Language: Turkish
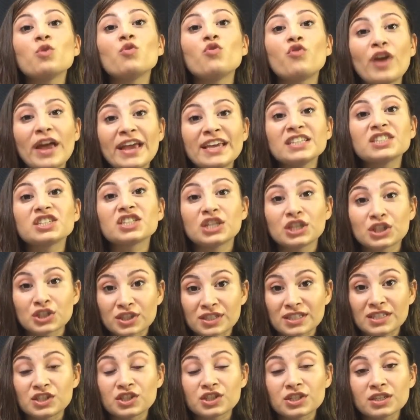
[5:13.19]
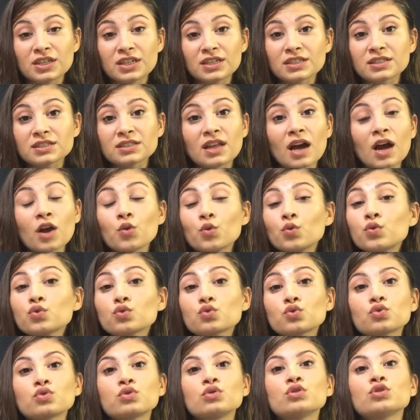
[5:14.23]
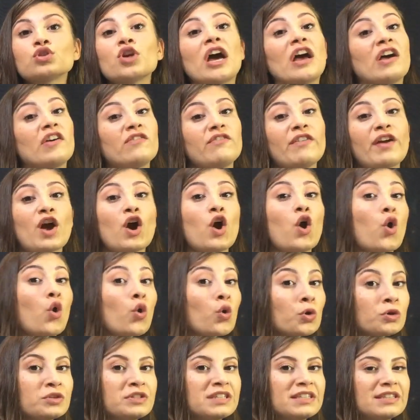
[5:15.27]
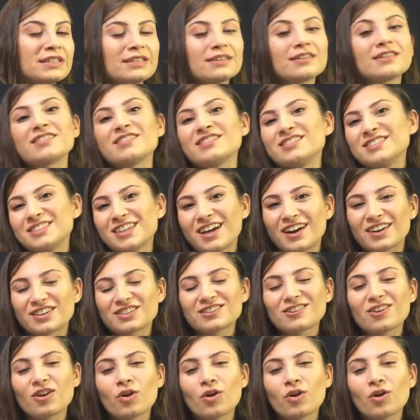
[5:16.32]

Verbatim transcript: Fenrir zincirlerinden kurtulur ve Odin'i yer.